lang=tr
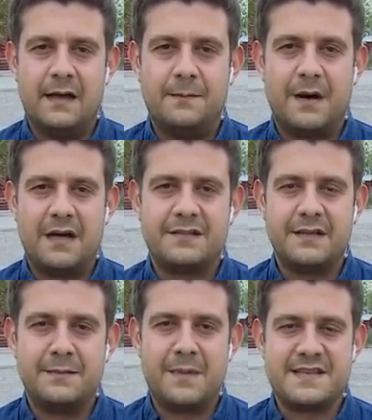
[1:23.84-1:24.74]
e,
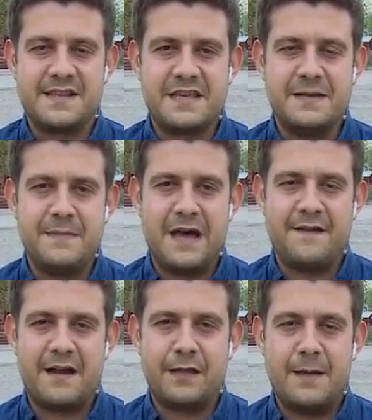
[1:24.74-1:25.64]
başladı. Masada kimler
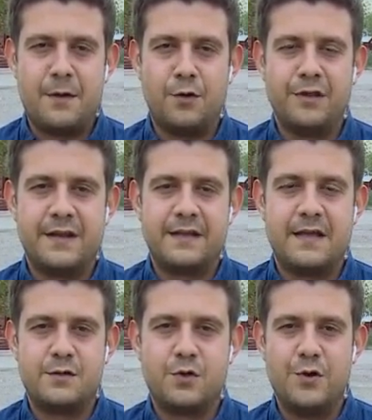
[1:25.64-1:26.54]
vardı hemen onları
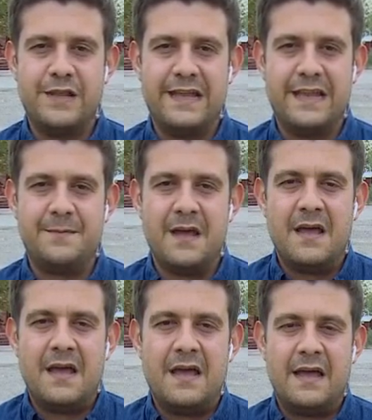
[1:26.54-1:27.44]
da söyleyelim.
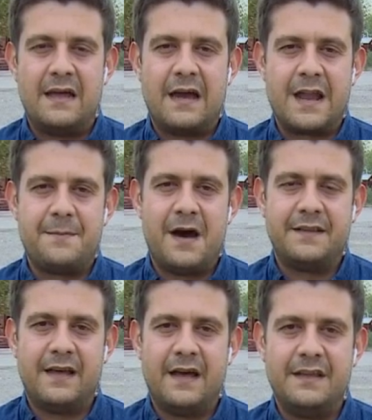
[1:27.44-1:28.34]
E,
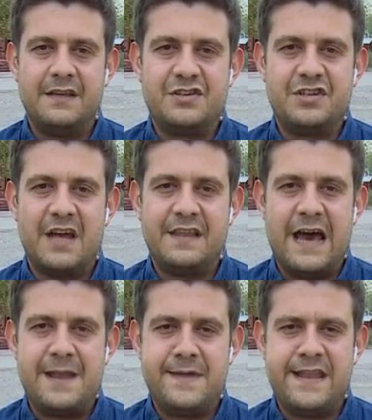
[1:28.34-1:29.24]
Karabağ'da yaşayan
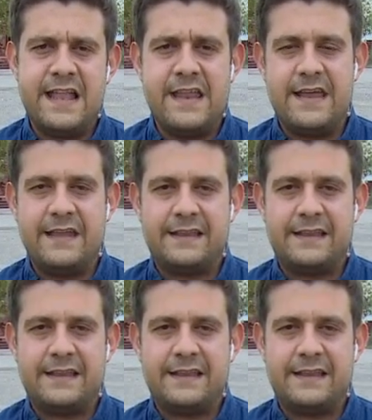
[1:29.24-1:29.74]
Ermenileri